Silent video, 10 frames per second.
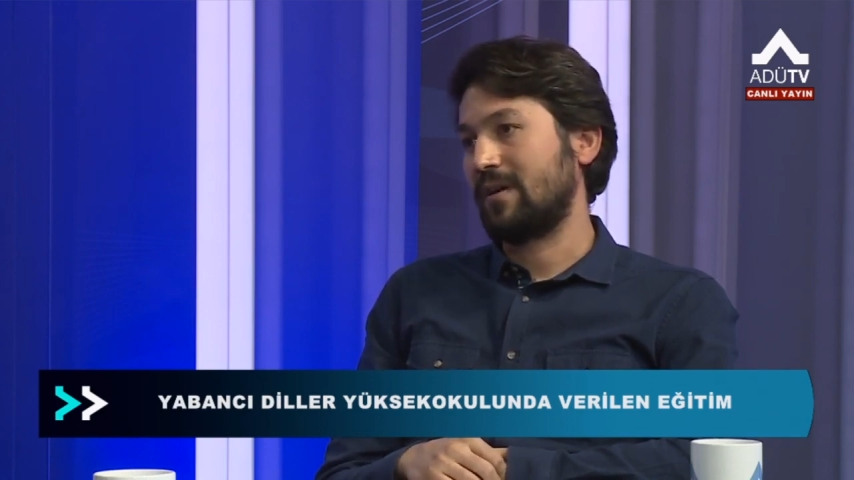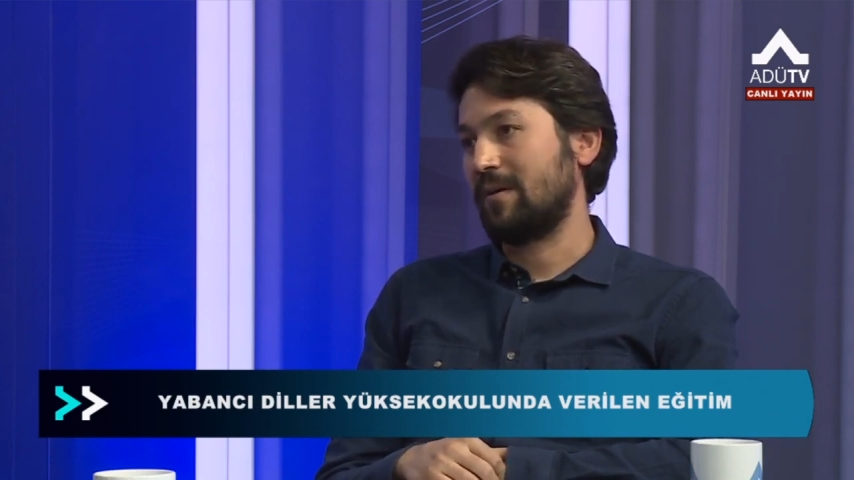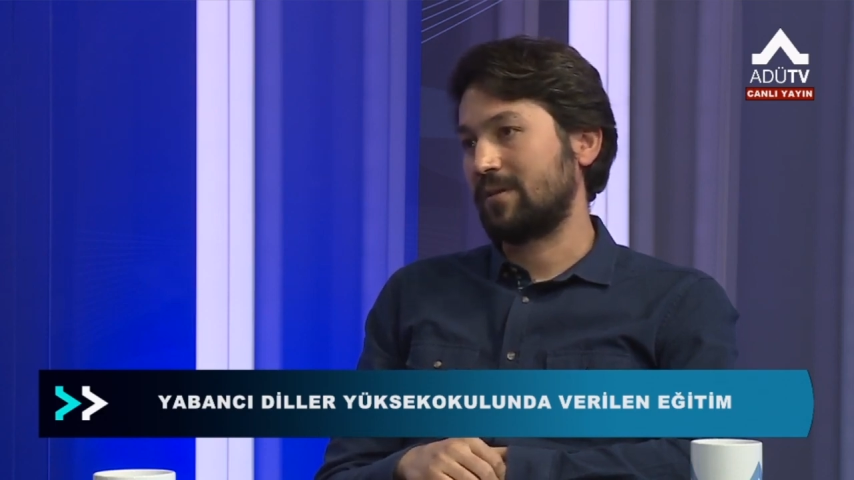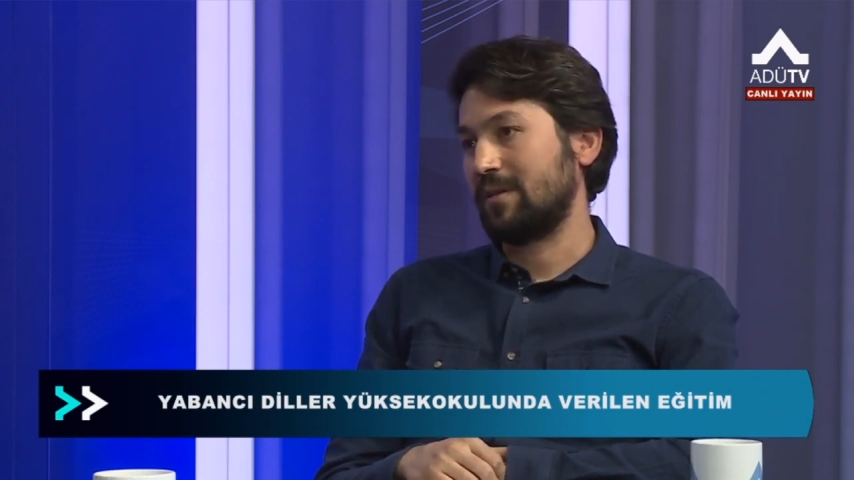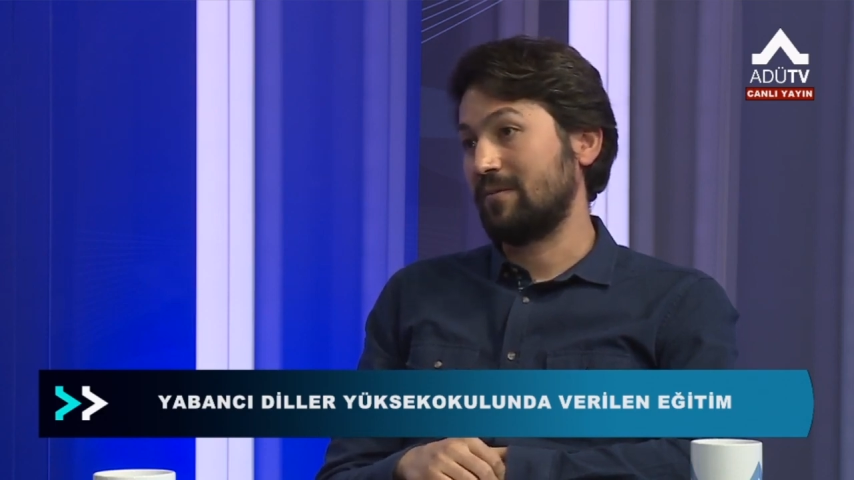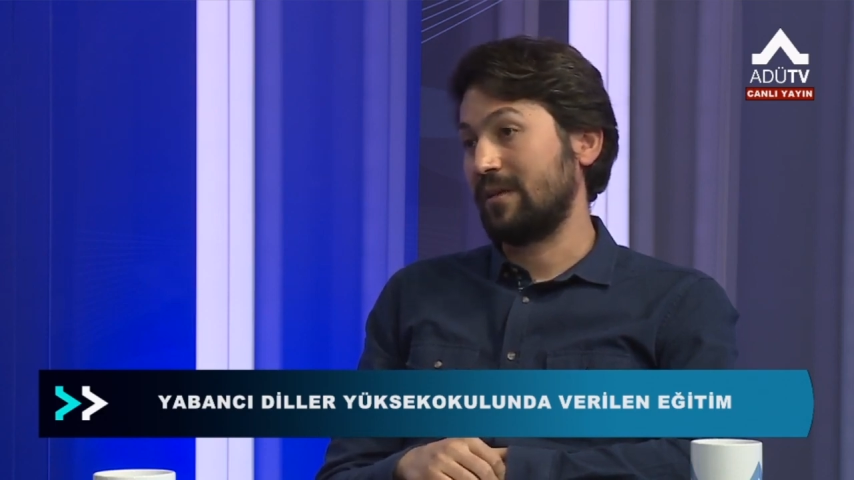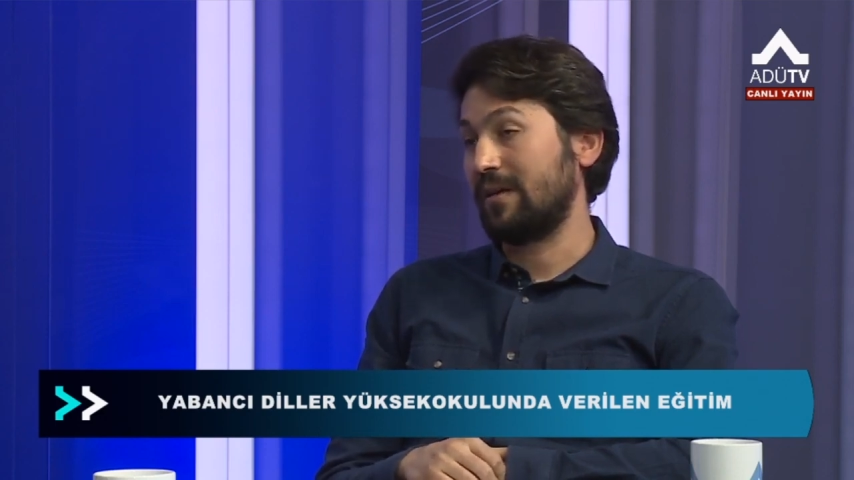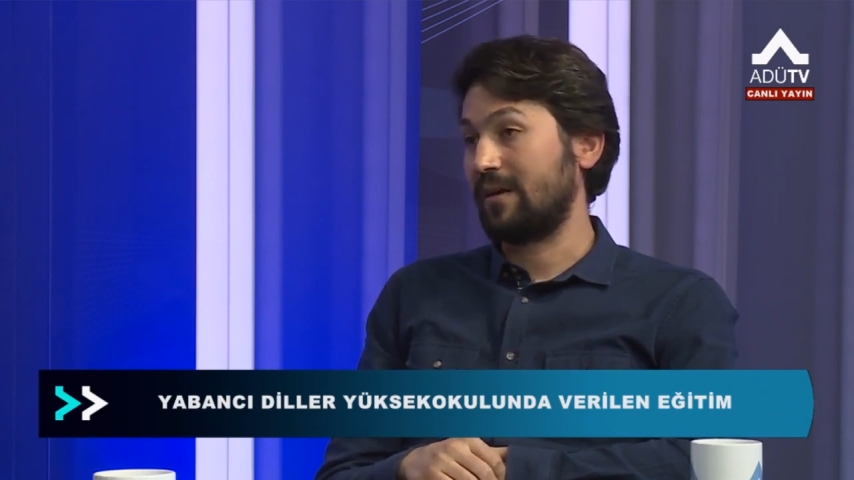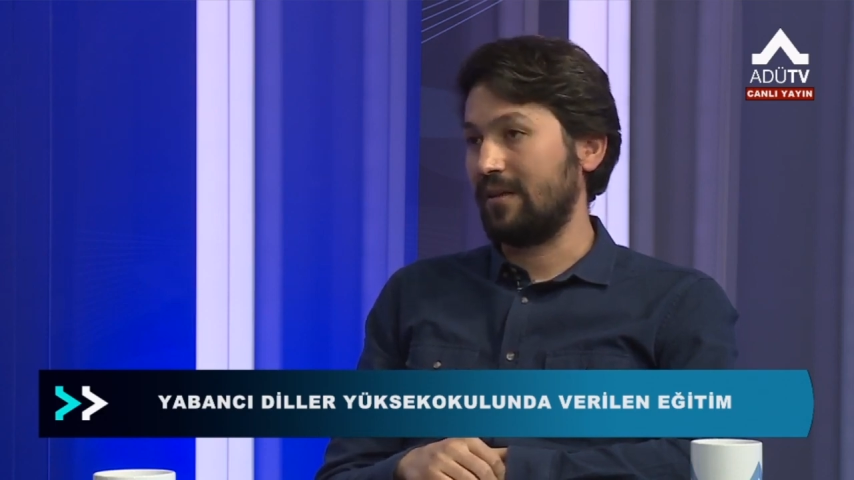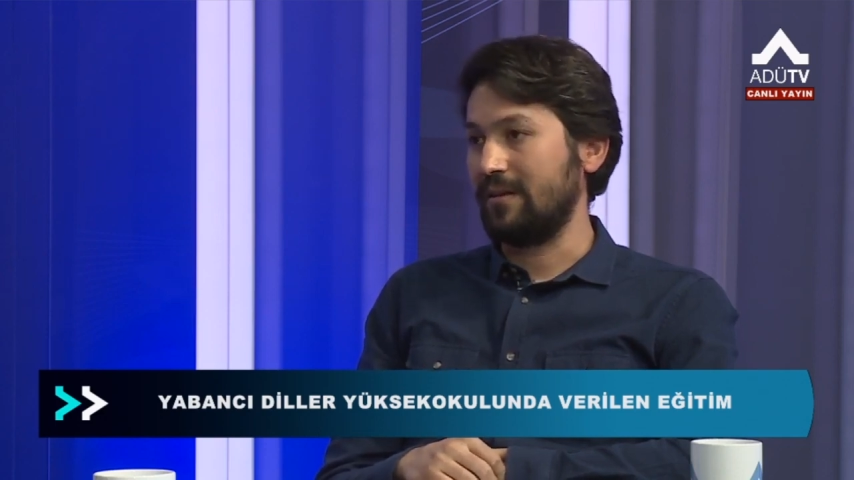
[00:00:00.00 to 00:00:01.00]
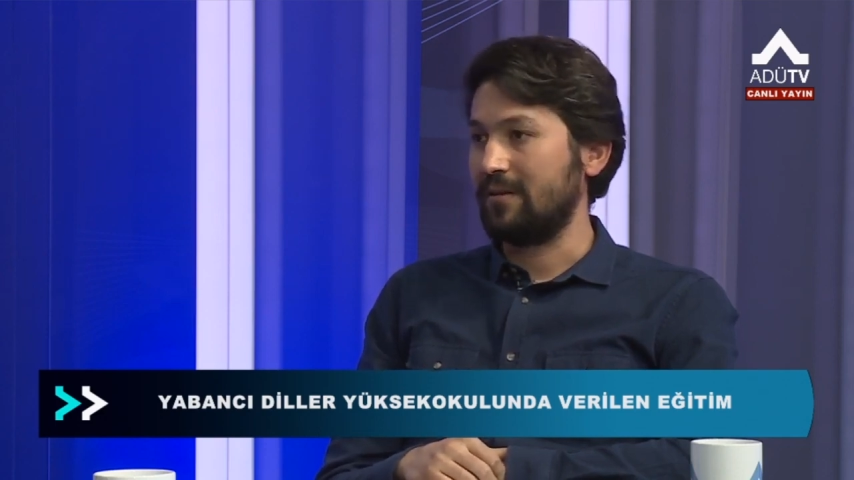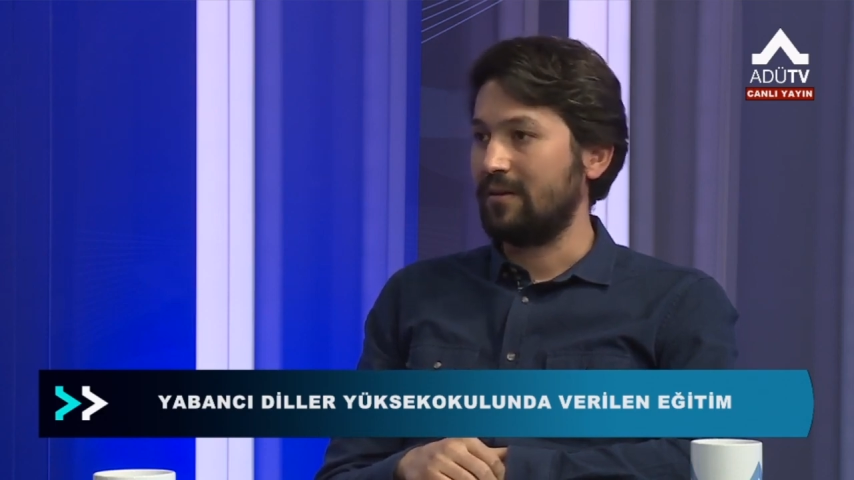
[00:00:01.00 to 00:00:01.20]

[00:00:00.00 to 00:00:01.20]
kapsamında yer alan,